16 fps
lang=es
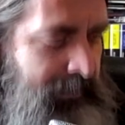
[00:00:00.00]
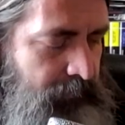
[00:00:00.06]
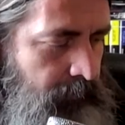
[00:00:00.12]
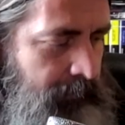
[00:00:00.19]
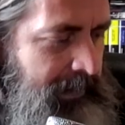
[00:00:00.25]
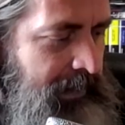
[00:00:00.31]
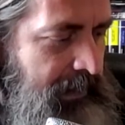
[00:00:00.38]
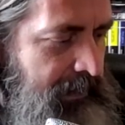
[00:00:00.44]
la
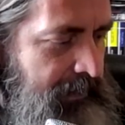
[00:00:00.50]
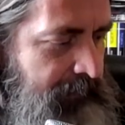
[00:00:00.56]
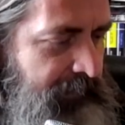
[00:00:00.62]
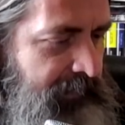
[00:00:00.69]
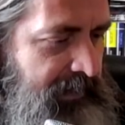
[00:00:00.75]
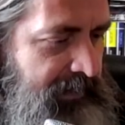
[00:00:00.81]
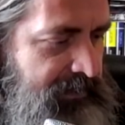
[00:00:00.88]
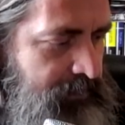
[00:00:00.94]

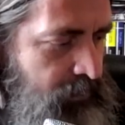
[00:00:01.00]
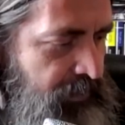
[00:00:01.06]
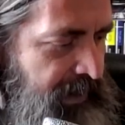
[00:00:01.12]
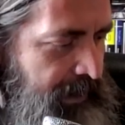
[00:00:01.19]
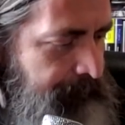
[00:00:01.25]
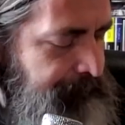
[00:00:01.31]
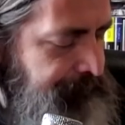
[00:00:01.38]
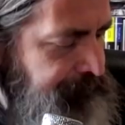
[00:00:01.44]
novela, de la
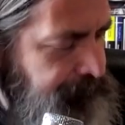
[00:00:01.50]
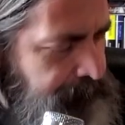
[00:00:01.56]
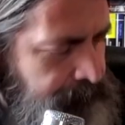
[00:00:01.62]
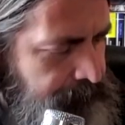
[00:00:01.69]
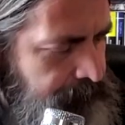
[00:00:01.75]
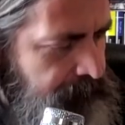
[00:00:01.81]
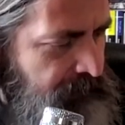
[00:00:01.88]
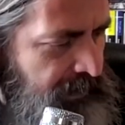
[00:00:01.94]
historia,
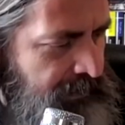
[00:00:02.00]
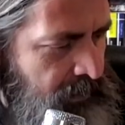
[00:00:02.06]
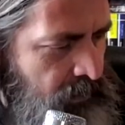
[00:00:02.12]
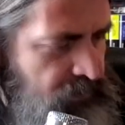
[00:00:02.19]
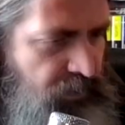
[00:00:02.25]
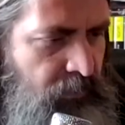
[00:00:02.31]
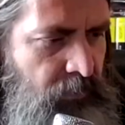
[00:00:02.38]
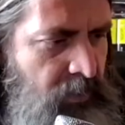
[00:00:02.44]

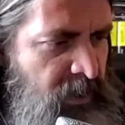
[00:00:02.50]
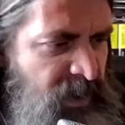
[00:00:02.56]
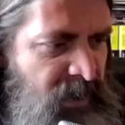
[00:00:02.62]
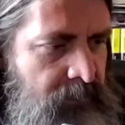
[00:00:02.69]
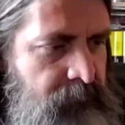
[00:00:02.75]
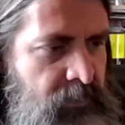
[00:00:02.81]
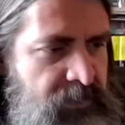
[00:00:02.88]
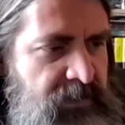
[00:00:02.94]
ya os digo,
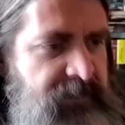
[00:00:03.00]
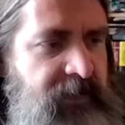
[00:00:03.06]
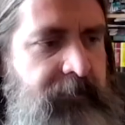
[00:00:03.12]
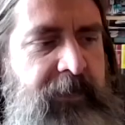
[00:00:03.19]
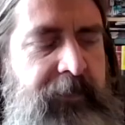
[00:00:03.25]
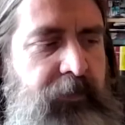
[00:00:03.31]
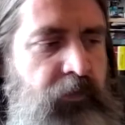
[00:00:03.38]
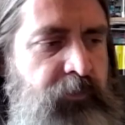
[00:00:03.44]
no es el
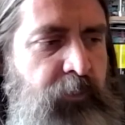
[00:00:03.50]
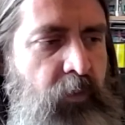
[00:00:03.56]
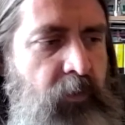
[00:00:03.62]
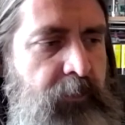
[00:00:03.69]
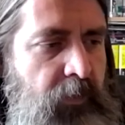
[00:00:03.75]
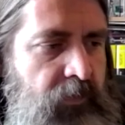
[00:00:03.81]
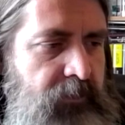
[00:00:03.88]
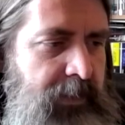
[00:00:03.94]
tema de los
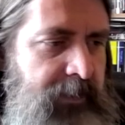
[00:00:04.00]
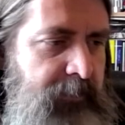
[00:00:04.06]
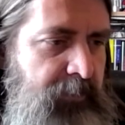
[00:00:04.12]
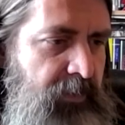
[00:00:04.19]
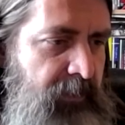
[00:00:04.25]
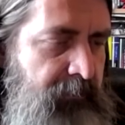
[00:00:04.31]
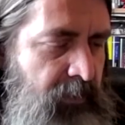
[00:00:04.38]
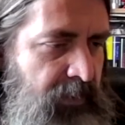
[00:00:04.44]
pulpos,
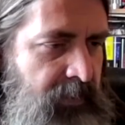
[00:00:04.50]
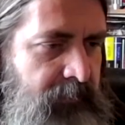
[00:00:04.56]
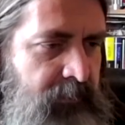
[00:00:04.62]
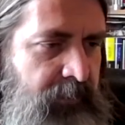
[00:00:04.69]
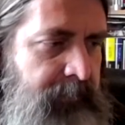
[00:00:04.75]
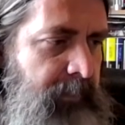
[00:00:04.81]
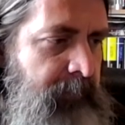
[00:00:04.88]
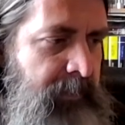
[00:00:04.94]
¿vale? Porque, por
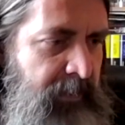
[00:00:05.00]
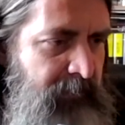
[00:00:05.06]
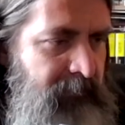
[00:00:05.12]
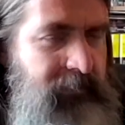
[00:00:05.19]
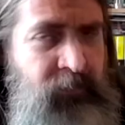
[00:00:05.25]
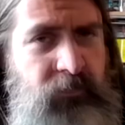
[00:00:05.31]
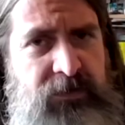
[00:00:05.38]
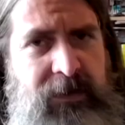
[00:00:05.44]
ejemplo, a mí
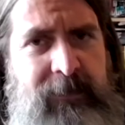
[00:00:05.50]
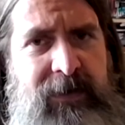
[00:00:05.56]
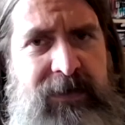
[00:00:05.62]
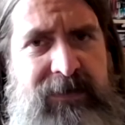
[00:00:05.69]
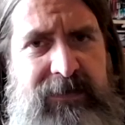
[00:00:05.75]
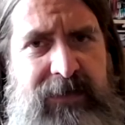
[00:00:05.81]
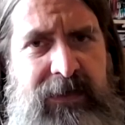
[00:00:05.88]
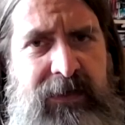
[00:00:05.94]
me, gusta
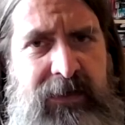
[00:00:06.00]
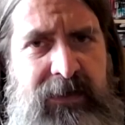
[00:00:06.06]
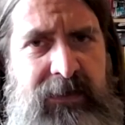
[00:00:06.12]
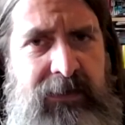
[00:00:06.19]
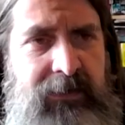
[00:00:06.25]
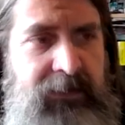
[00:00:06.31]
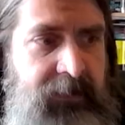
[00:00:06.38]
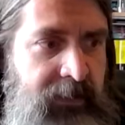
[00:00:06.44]
más
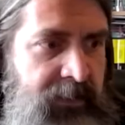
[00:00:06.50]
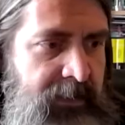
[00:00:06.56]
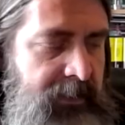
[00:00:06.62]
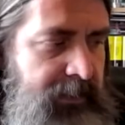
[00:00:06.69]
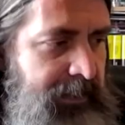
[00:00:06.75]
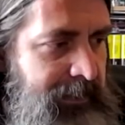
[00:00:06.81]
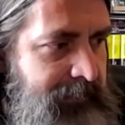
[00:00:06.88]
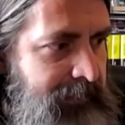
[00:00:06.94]
el,
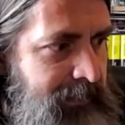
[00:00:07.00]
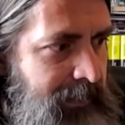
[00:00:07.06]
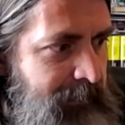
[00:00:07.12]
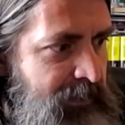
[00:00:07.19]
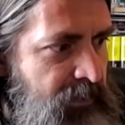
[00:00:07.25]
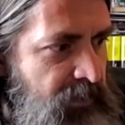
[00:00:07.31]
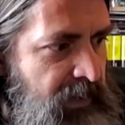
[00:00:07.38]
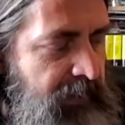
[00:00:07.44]

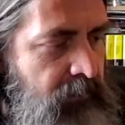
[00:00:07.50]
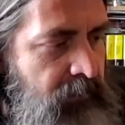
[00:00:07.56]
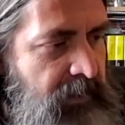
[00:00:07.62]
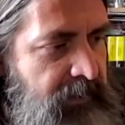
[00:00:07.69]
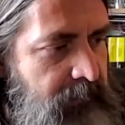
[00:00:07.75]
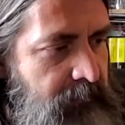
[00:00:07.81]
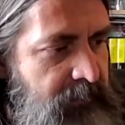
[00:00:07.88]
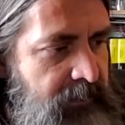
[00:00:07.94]
tratamiento que ha dado
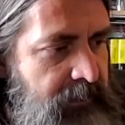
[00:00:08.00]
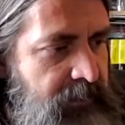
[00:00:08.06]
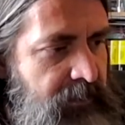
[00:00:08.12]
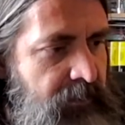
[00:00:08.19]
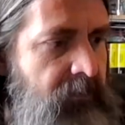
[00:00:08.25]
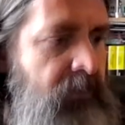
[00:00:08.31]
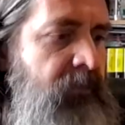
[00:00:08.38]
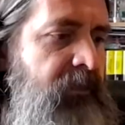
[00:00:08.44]
una
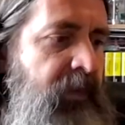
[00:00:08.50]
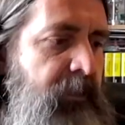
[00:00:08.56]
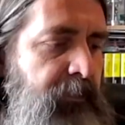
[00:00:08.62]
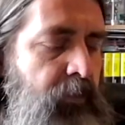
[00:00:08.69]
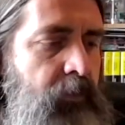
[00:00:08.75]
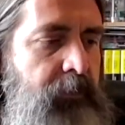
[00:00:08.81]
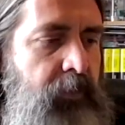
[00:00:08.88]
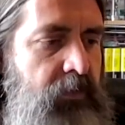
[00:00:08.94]
civilización
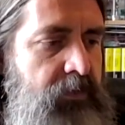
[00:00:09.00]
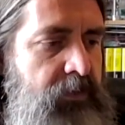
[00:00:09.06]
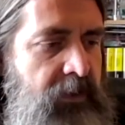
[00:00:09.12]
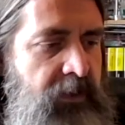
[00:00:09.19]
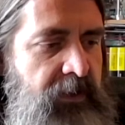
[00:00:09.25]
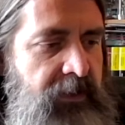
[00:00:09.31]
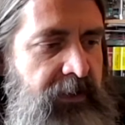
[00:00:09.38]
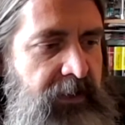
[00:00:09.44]
de
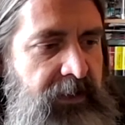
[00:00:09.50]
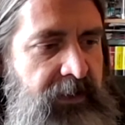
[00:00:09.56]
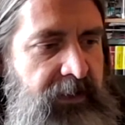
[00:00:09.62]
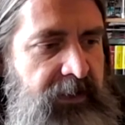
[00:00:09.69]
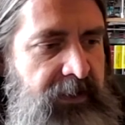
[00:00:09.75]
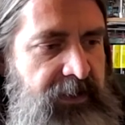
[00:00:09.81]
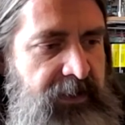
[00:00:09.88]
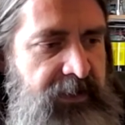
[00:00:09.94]
pulpos,
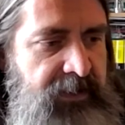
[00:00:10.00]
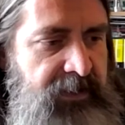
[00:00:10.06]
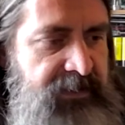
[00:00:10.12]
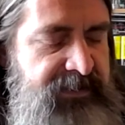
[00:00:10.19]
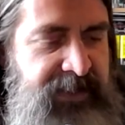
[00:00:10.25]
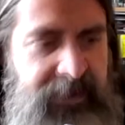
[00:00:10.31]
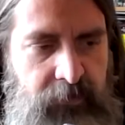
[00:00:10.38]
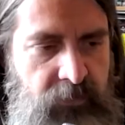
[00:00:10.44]

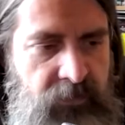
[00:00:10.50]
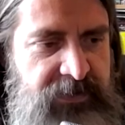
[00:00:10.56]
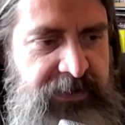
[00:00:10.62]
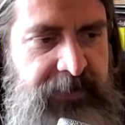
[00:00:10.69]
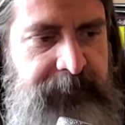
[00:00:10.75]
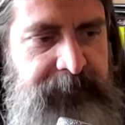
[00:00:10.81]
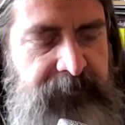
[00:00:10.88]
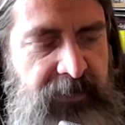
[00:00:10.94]
eh,
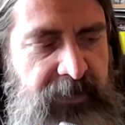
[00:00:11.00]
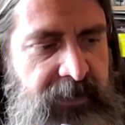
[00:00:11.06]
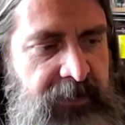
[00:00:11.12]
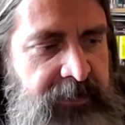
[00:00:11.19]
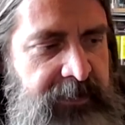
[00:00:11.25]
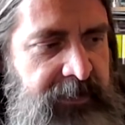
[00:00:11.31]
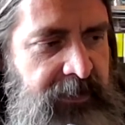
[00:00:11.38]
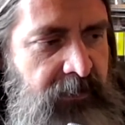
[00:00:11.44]
Tchaikovsky,
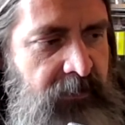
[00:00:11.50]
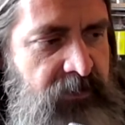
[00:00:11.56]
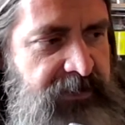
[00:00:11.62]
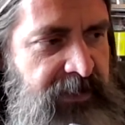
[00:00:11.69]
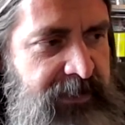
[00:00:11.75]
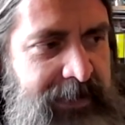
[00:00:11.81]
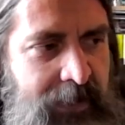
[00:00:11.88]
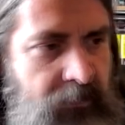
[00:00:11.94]
en
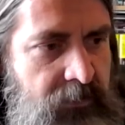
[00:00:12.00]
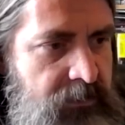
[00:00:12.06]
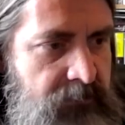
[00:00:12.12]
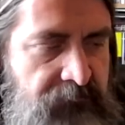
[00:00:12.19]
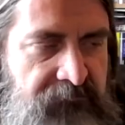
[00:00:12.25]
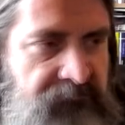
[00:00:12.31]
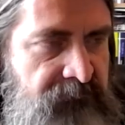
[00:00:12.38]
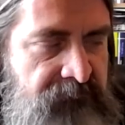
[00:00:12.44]
Herederos del
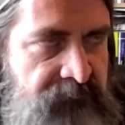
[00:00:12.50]
Caos,